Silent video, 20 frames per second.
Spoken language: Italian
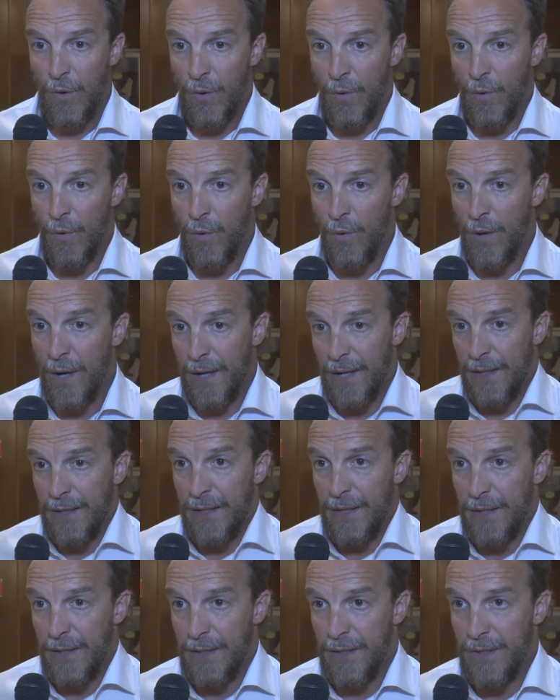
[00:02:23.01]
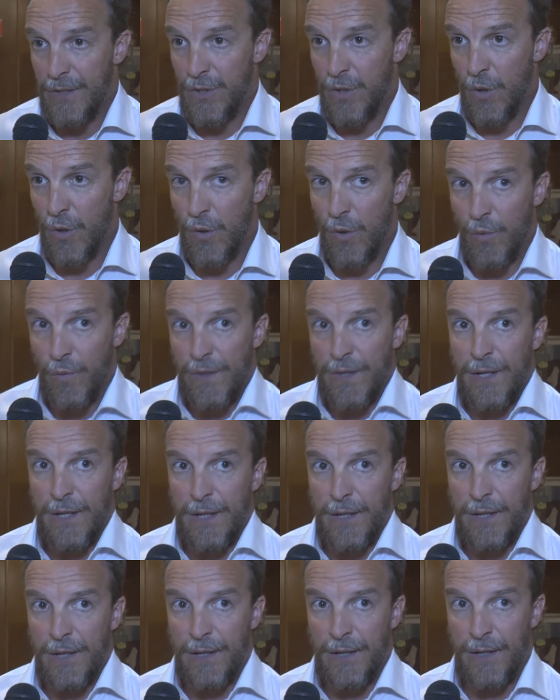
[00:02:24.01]
o anche di, di, gioco,
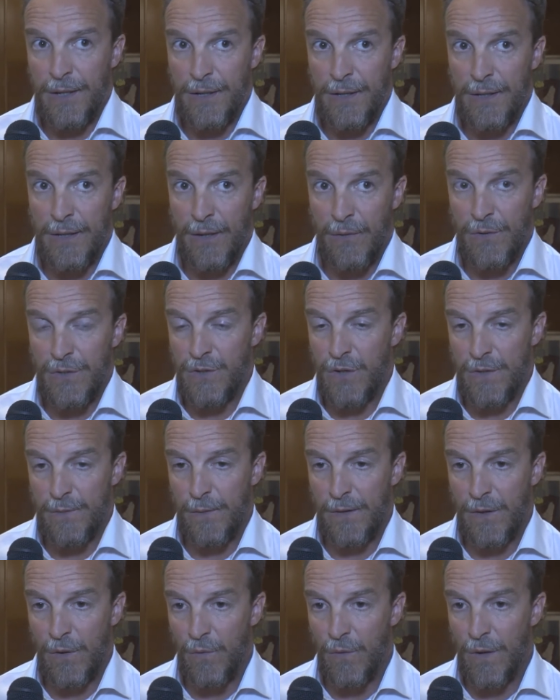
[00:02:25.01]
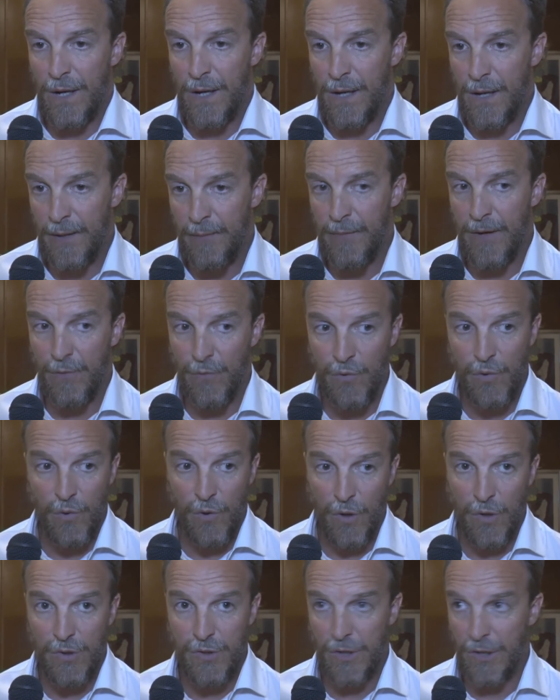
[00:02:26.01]
quindi da questo aspetto qua abbiamo avuto
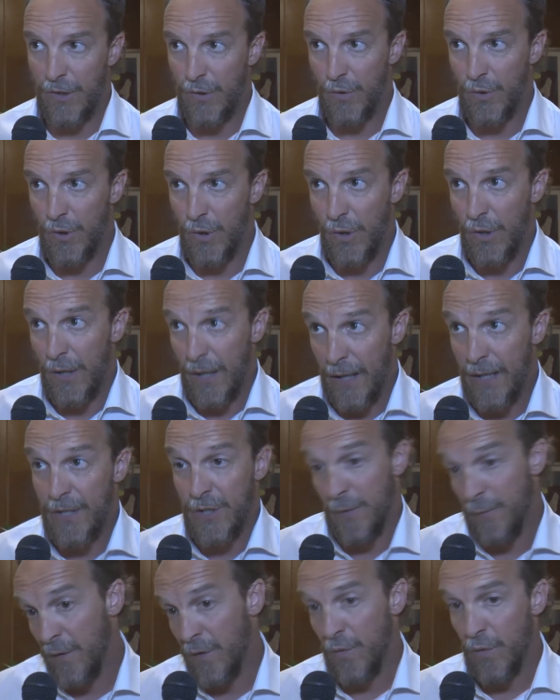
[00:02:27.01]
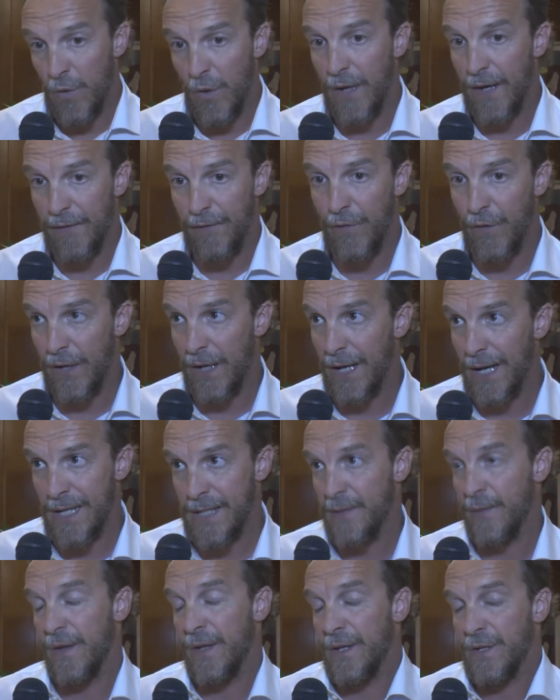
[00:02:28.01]
un grosso aiuto e soprattutto anche fuori
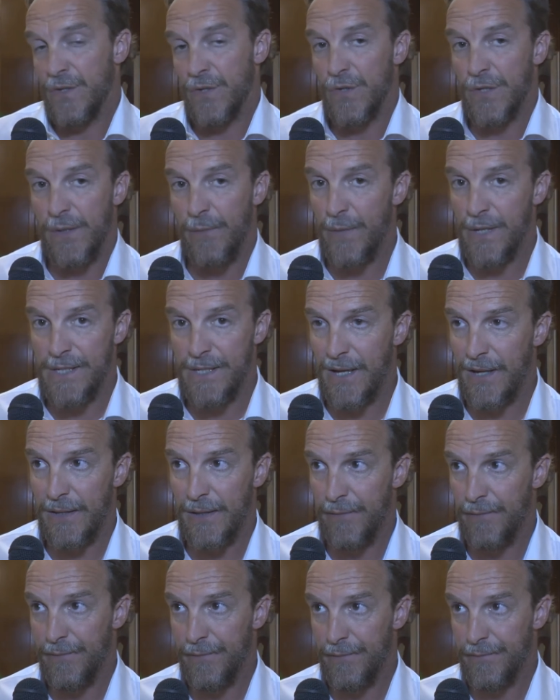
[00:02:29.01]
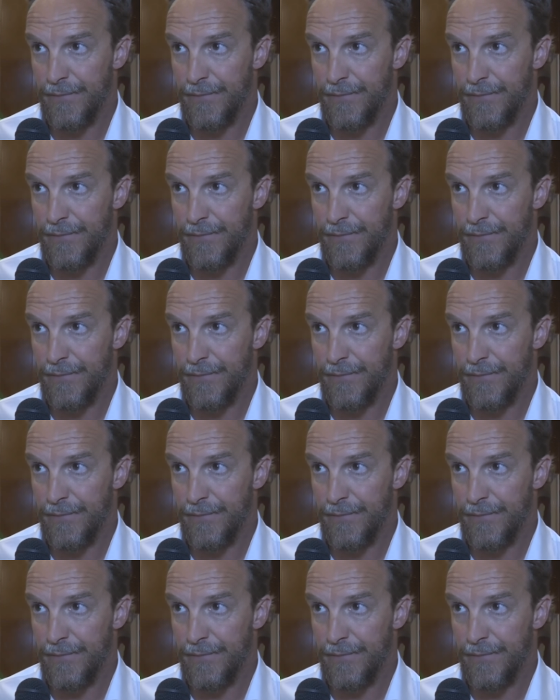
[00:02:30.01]
casa che sono sempre stati.